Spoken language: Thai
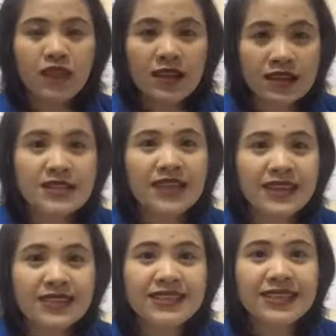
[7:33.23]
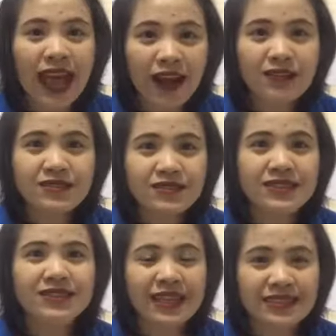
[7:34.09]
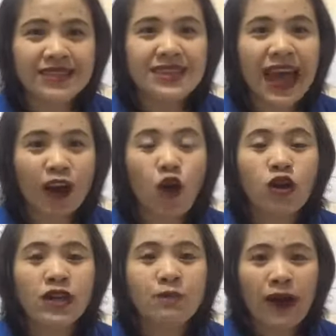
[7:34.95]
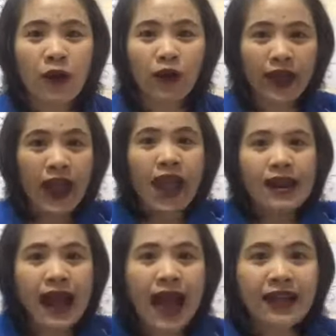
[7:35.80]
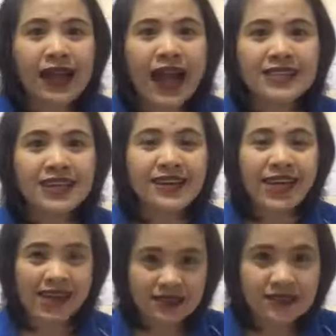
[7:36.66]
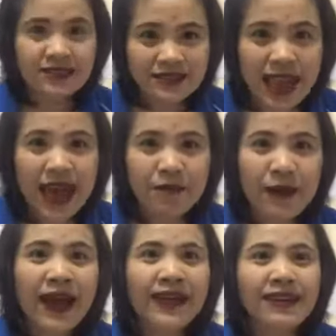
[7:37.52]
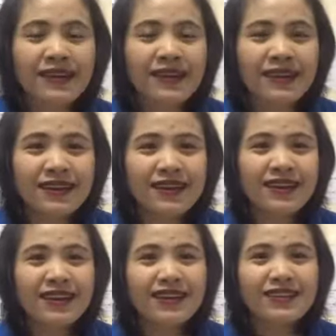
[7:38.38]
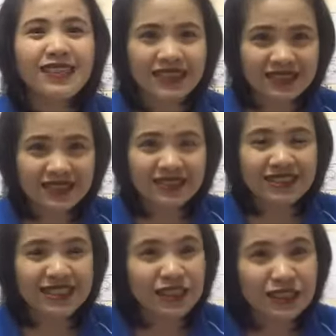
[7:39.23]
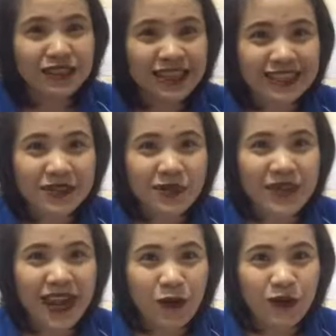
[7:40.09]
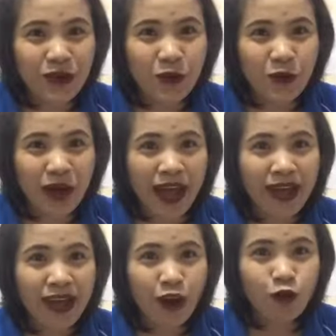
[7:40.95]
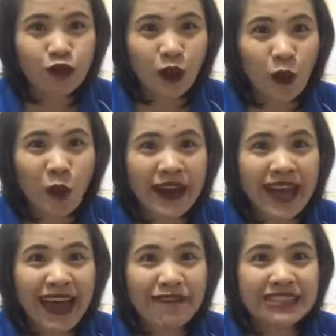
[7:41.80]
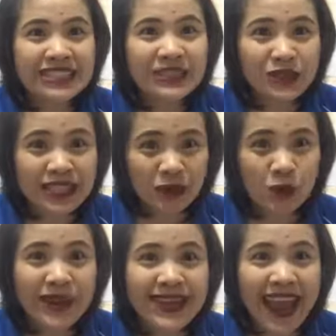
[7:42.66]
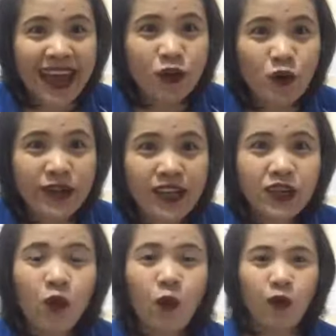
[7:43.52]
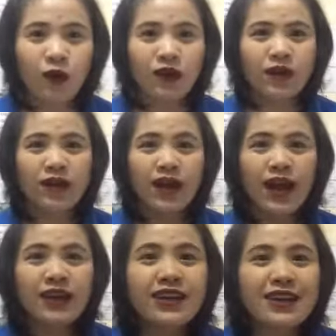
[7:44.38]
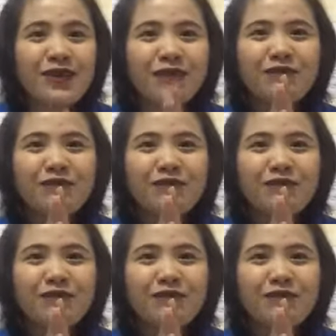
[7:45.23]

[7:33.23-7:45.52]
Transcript: ถึงฉันจะจากถึงฉันจะจากโลกนี้ไปโอเคร่างกายฉันเนี้ยจากไปแต่จิตแต่จิตวิญญาณคุณยังอยู่นะคุณต้องรู้ให้ได้ว่าจิตวิญญาณคุณยังอยู่คือแบบ